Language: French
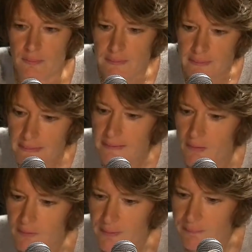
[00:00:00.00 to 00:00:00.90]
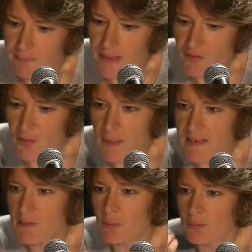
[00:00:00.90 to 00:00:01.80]

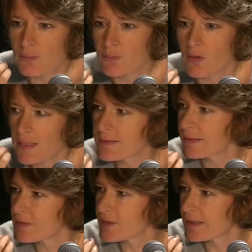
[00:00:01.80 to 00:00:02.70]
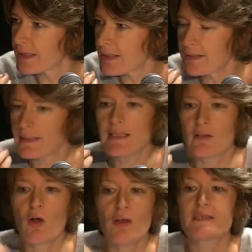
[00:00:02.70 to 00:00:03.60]
d'informations dans l'intérêt général,
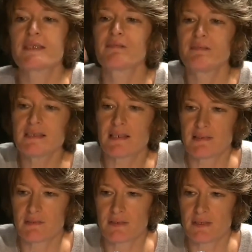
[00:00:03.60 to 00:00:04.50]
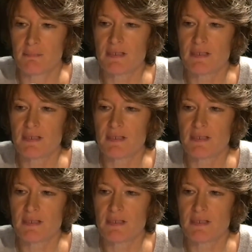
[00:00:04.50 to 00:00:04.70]
il rend un service à la société.